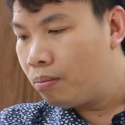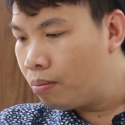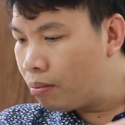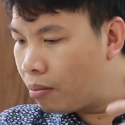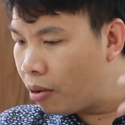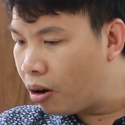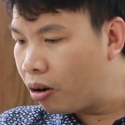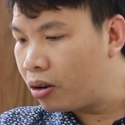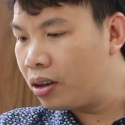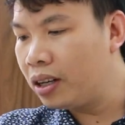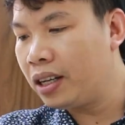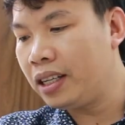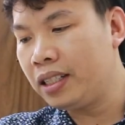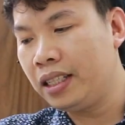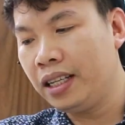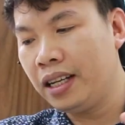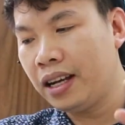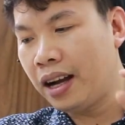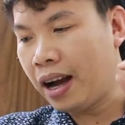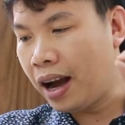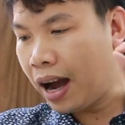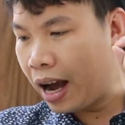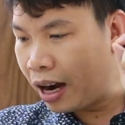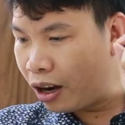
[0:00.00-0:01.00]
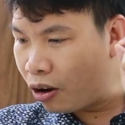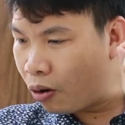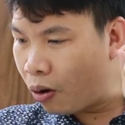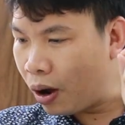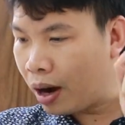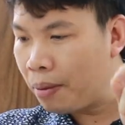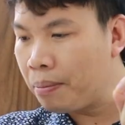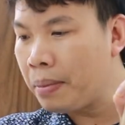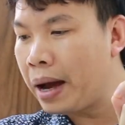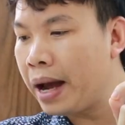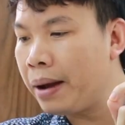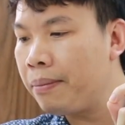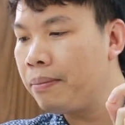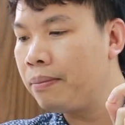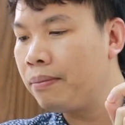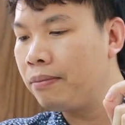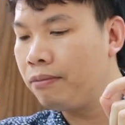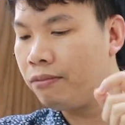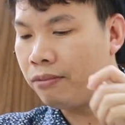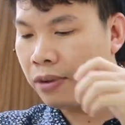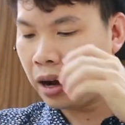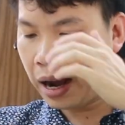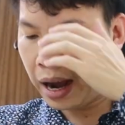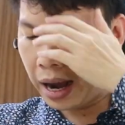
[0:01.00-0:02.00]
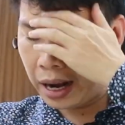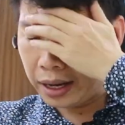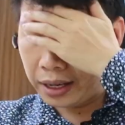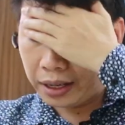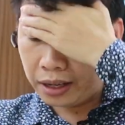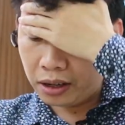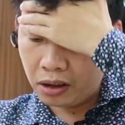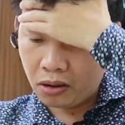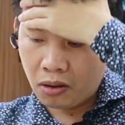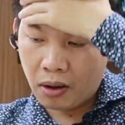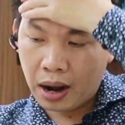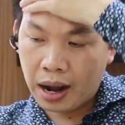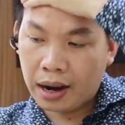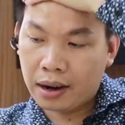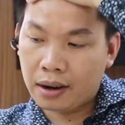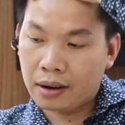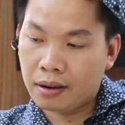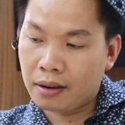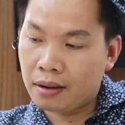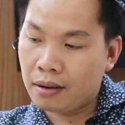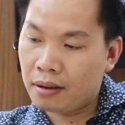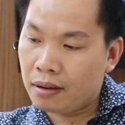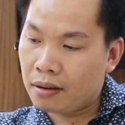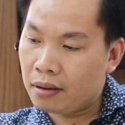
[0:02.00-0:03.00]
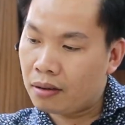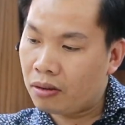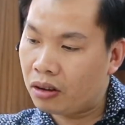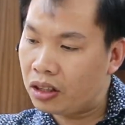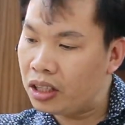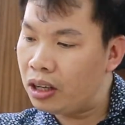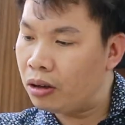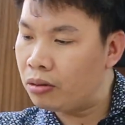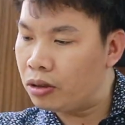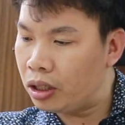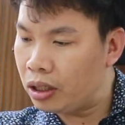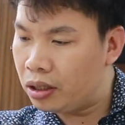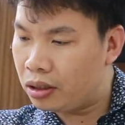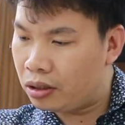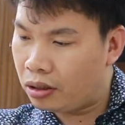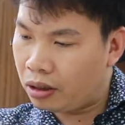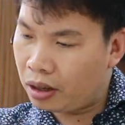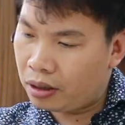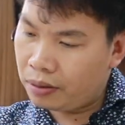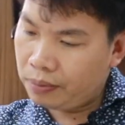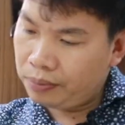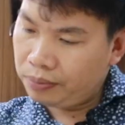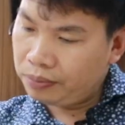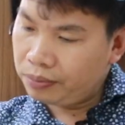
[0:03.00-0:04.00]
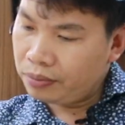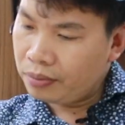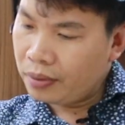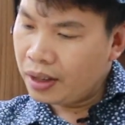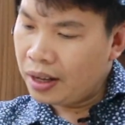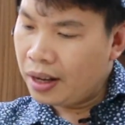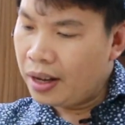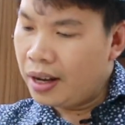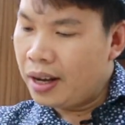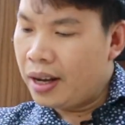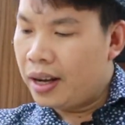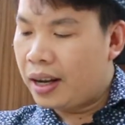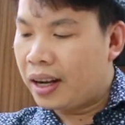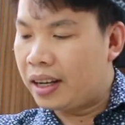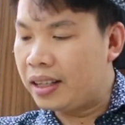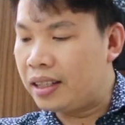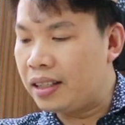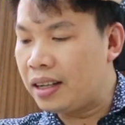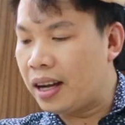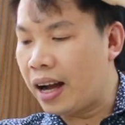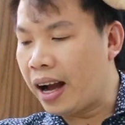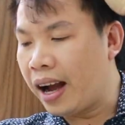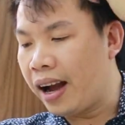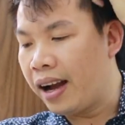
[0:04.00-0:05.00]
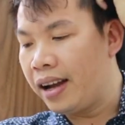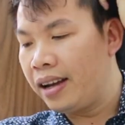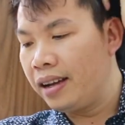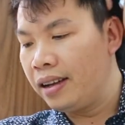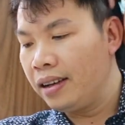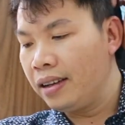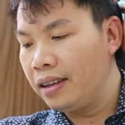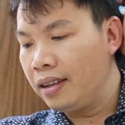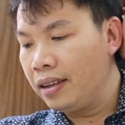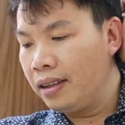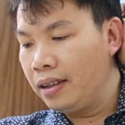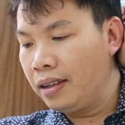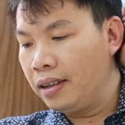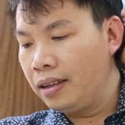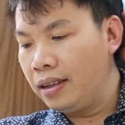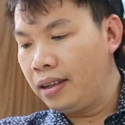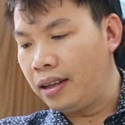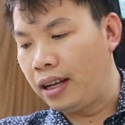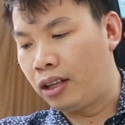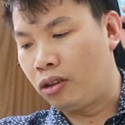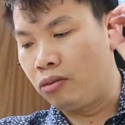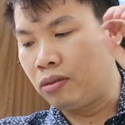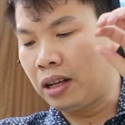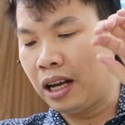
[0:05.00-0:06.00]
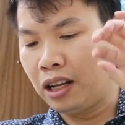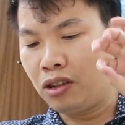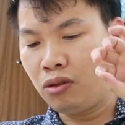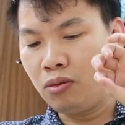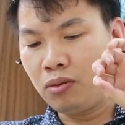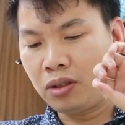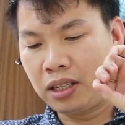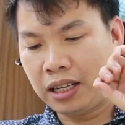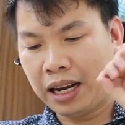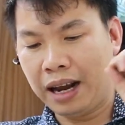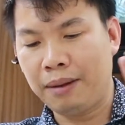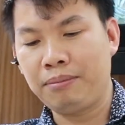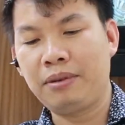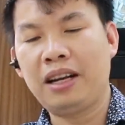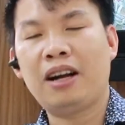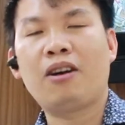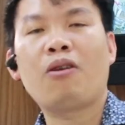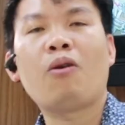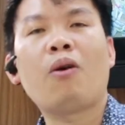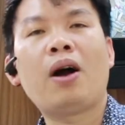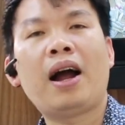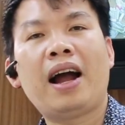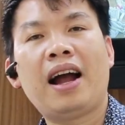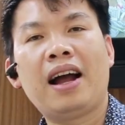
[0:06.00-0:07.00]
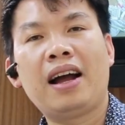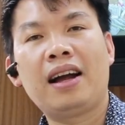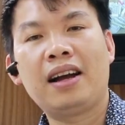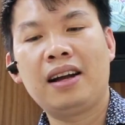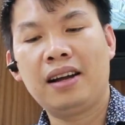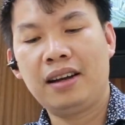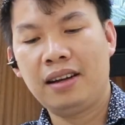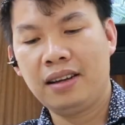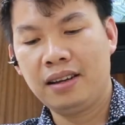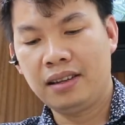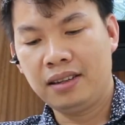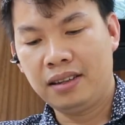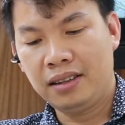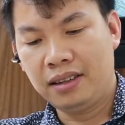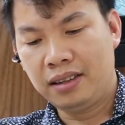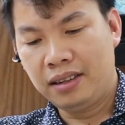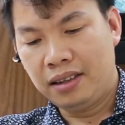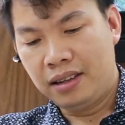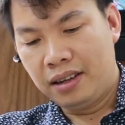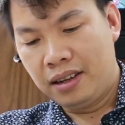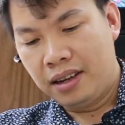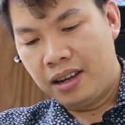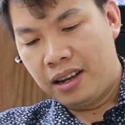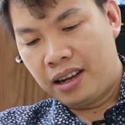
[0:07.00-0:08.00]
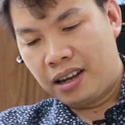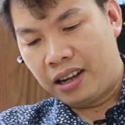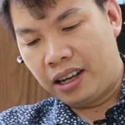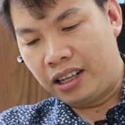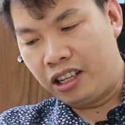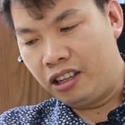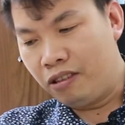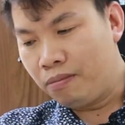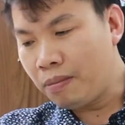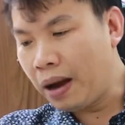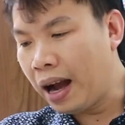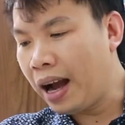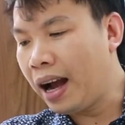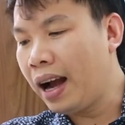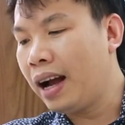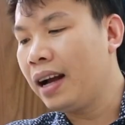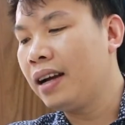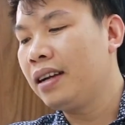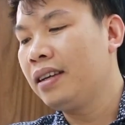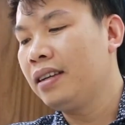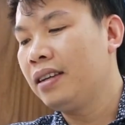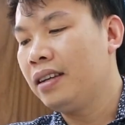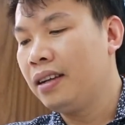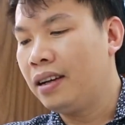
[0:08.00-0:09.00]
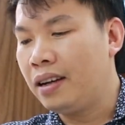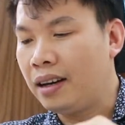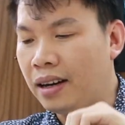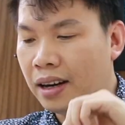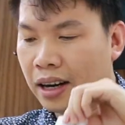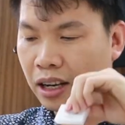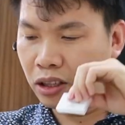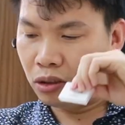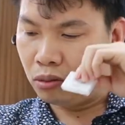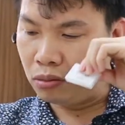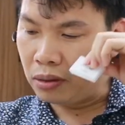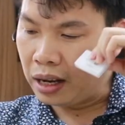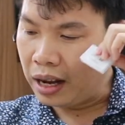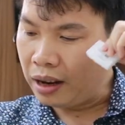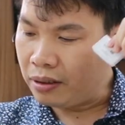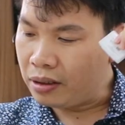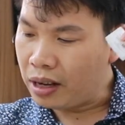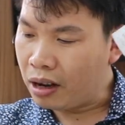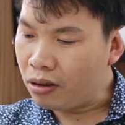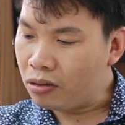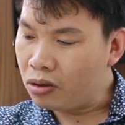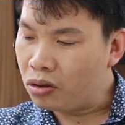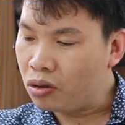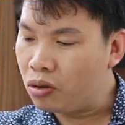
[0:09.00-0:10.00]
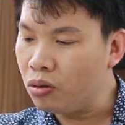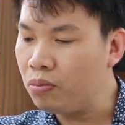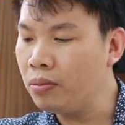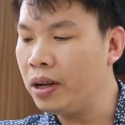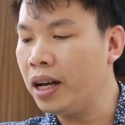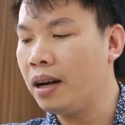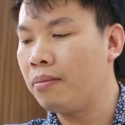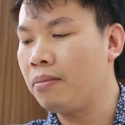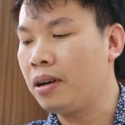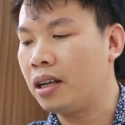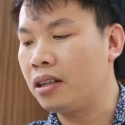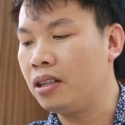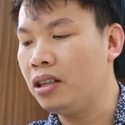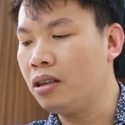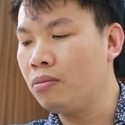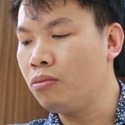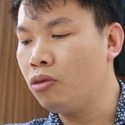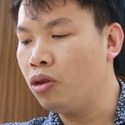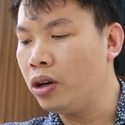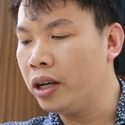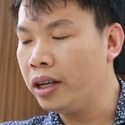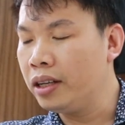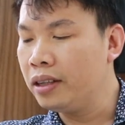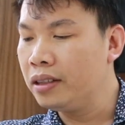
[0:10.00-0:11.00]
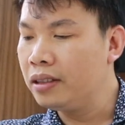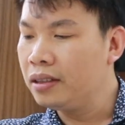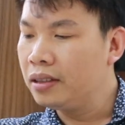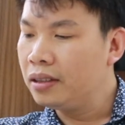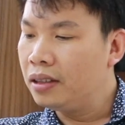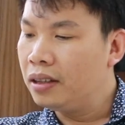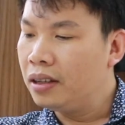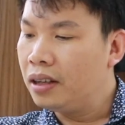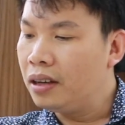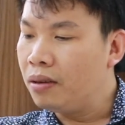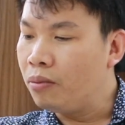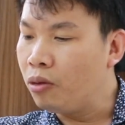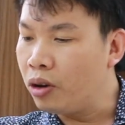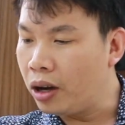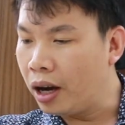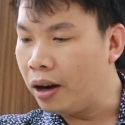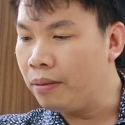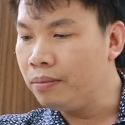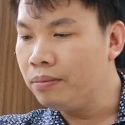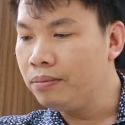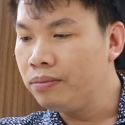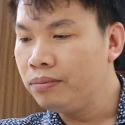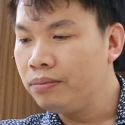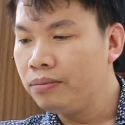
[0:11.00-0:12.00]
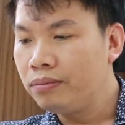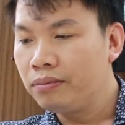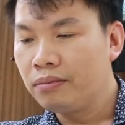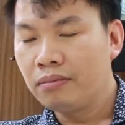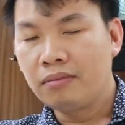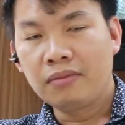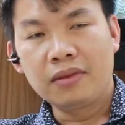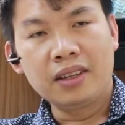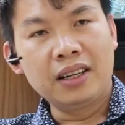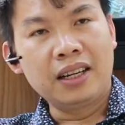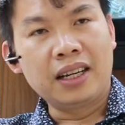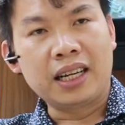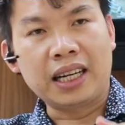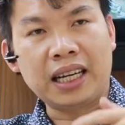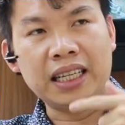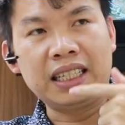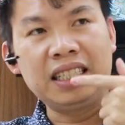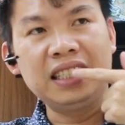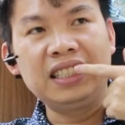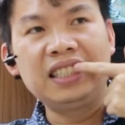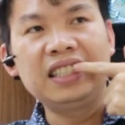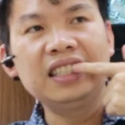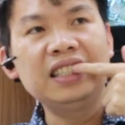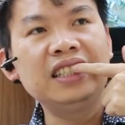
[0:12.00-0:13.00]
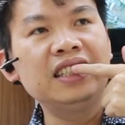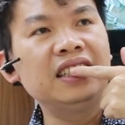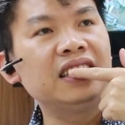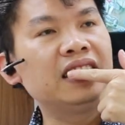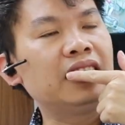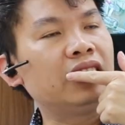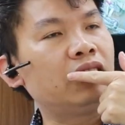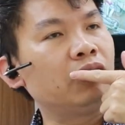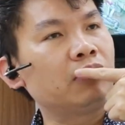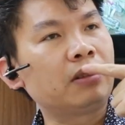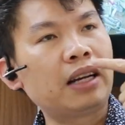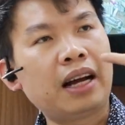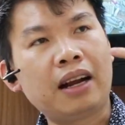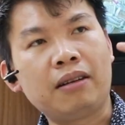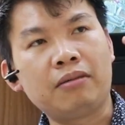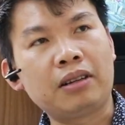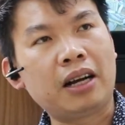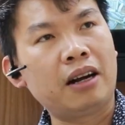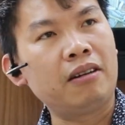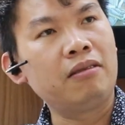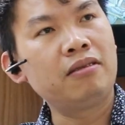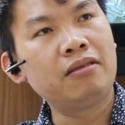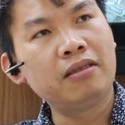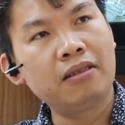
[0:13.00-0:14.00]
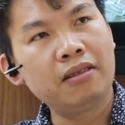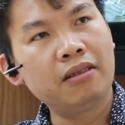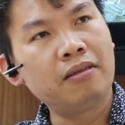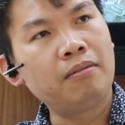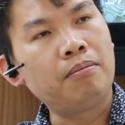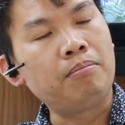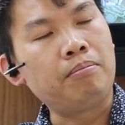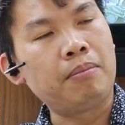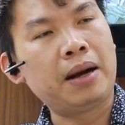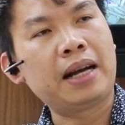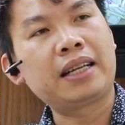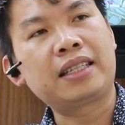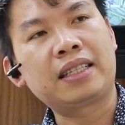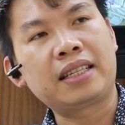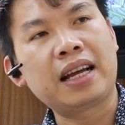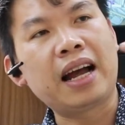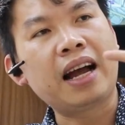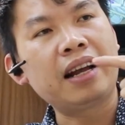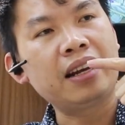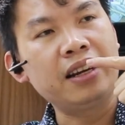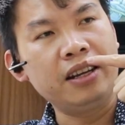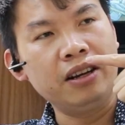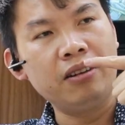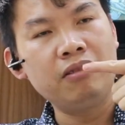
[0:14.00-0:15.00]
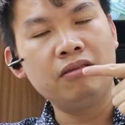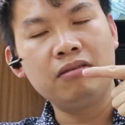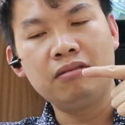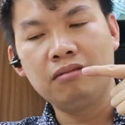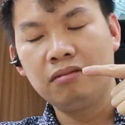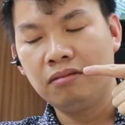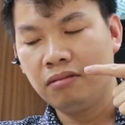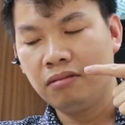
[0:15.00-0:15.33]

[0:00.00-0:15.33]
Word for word: Một là gì? Ăn đồ ăn mềm và ăn những đồ ăn nó có nhiều dinh dưỡng. Cái thứ hai là chúng ta dùng sáp nha khoa. Cái thứ ba là chúng ta làm sao súc miệng bằng nước muối, muối ấm. Cái thứ tư là chúng ta làm sao massage níu.